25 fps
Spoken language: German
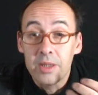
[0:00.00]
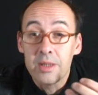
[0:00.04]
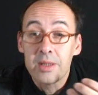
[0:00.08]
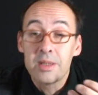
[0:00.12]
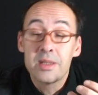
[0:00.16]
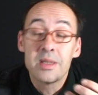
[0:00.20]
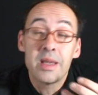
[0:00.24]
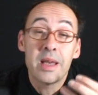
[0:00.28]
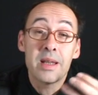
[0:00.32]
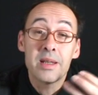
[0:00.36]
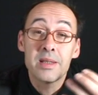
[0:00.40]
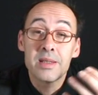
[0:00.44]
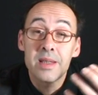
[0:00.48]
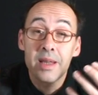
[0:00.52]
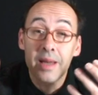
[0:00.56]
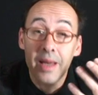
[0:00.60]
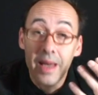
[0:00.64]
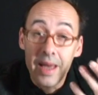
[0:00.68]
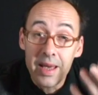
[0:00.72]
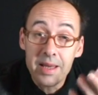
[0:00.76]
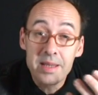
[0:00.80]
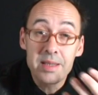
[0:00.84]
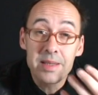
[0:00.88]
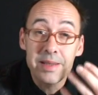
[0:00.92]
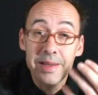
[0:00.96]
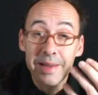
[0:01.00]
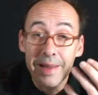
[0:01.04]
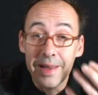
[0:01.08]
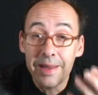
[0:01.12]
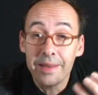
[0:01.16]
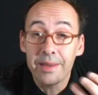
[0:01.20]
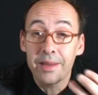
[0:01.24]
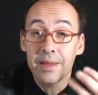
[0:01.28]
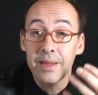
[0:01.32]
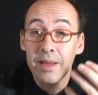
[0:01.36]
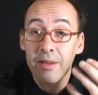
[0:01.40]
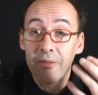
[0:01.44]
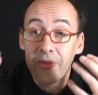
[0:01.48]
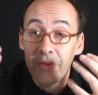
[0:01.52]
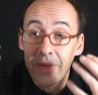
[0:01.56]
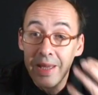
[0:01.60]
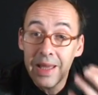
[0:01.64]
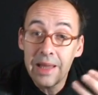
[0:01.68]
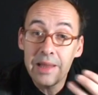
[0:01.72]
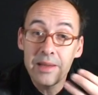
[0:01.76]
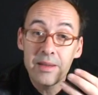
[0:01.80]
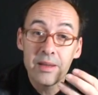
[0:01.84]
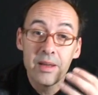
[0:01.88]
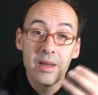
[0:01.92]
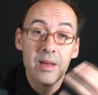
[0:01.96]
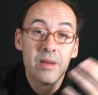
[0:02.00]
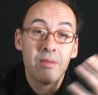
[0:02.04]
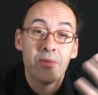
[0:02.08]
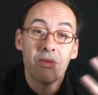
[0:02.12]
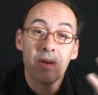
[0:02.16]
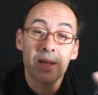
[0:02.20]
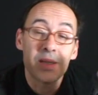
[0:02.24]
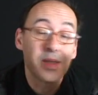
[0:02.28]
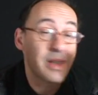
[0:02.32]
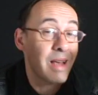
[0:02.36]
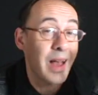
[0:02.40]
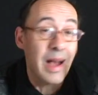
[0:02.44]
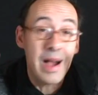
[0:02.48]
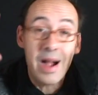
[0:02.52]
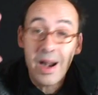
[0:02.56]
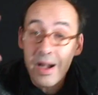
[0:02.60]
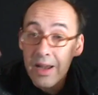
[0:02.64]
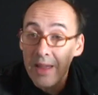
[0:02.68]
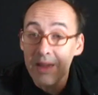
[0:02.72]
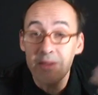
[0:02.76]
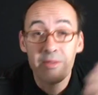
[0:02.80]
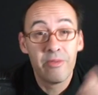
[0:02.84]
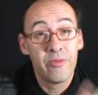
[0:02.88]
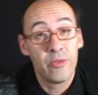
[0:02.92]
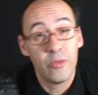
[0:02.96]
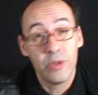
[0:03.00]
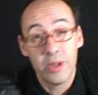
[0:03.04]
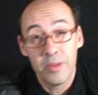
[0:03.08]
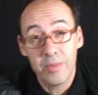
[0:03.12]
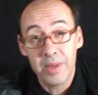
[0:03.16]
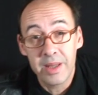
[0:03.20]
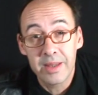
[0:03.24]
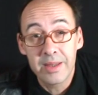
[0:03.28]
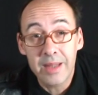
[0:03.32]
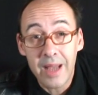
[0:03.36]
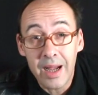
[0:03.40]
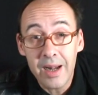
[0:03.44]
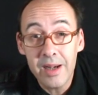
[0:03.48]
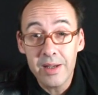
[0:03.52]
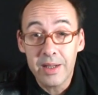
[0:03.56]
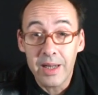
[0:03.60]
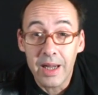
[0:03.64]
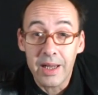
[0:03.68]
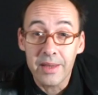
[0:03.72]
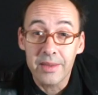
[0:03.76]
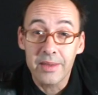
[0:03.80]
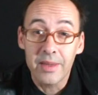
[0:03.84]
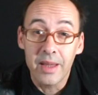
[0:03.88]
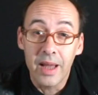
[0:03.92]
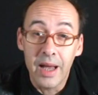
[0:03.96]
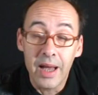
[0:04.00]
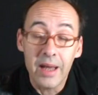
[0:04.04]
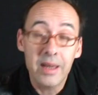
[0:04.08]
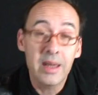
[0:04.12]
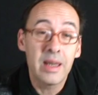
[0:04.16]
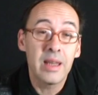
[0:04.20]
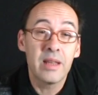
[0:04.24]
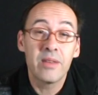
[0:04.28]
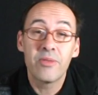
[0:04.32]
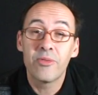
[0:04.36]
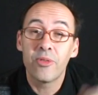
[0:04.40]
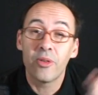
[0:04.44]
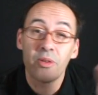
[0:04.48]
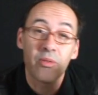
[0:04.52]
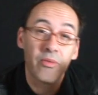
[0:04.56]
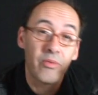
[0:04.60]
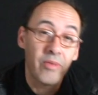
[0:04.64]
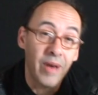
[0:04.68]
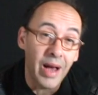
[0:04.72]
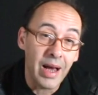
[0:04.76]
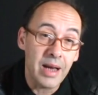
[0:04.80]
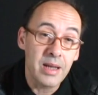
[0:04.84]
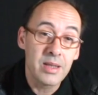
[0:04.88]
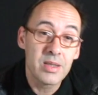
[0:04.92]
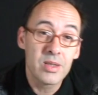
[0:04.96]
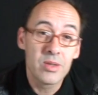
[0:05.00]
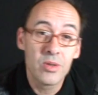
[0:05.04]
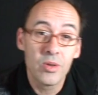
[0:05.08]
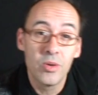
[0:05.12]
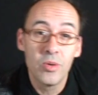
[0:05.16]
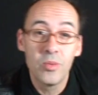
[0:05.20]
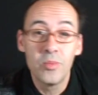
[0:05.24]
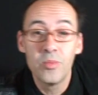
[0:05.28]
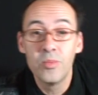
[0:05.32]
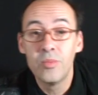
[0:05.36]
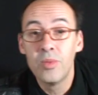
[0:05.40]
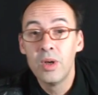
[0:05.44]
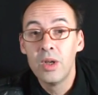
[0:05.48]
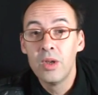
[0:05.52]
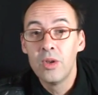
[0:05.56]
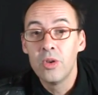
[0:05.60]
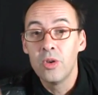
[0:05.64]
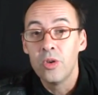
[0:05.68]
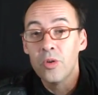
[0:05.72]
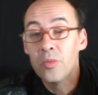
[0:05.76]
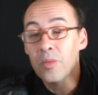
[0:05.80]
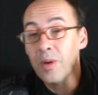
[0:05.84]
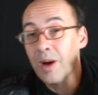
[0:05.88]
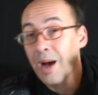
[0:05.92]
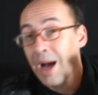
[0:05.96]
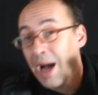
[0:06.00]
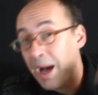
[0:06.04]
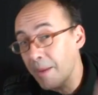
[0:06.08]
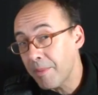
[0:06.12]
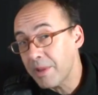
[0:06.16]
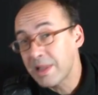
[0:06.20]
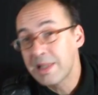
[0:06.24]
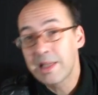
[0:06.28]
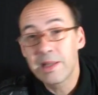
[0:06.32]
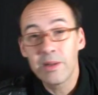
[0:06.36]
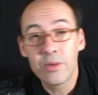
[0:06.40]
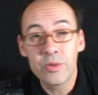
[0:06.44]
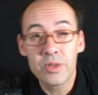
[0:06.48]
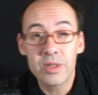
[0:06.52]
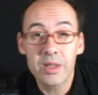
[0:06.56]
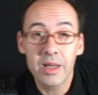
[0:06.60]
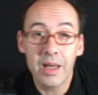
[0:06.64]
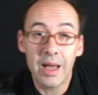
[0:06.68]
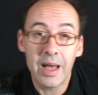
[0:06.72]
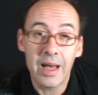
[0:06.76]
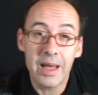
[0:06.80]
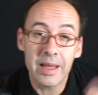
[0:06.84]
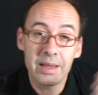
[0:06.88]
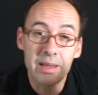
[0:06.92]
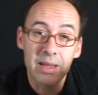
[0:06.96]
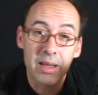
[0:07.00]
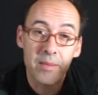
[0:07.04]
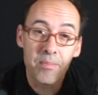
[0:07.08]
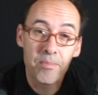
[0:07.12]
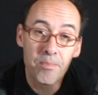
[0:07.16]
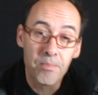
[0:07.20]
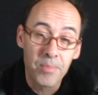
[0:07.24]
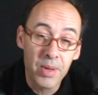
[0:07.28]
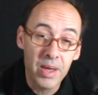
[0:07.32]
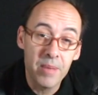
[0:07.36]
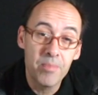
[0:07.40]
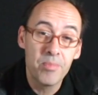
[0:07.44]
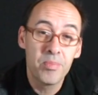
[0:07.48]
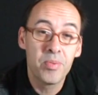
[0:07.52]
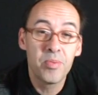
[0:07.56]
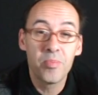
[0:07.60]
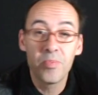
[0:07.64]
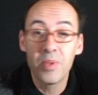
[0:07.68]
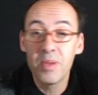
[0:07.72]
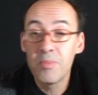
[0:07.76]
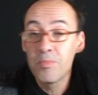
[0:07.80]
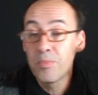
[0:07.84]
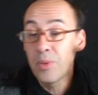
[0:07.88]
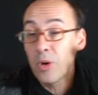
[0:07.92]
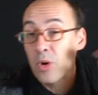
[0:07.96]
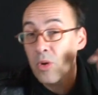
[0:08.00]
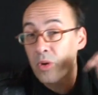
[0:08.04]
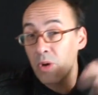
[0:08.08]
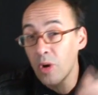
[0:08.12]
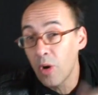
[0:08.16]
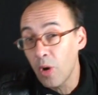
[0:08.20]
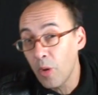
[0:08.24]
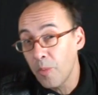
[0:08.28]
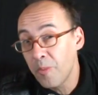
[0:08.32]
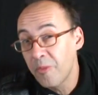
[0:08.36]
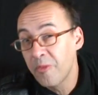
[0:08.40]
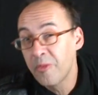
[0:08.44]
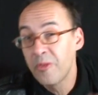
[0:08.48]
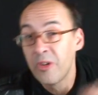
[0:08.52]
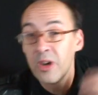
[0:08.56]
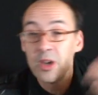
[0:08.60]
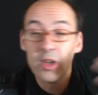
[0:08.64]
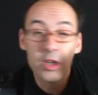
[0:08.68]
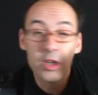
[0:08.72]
Es ist eines der reichsten Länder der Welt, was alle Fundamentaldaten angeht, von Wachstum über Arbeitslosenrate, BIP, BIP pro Kopf,